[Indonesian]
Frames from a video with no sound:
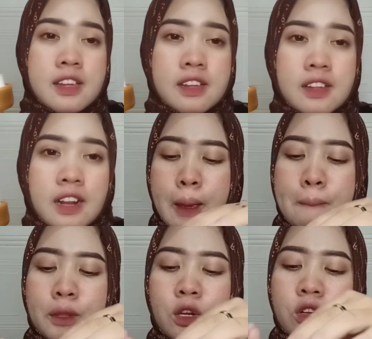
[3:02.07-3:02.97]
nah,
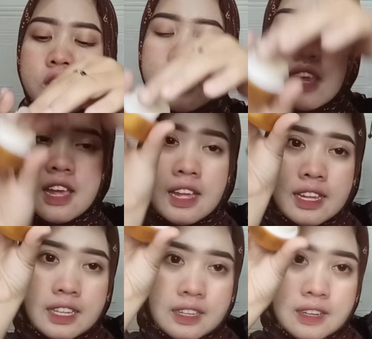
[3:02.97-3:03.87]
terus
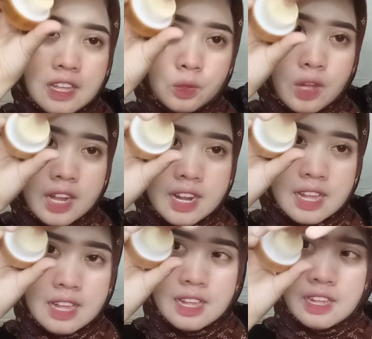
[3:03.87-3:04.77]
dia tuh ada
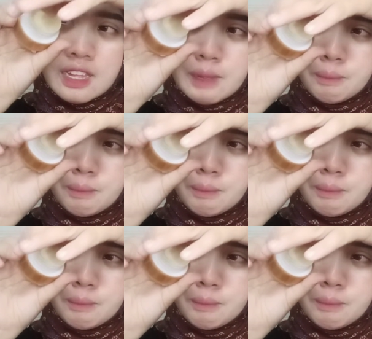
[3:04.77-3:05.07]
apa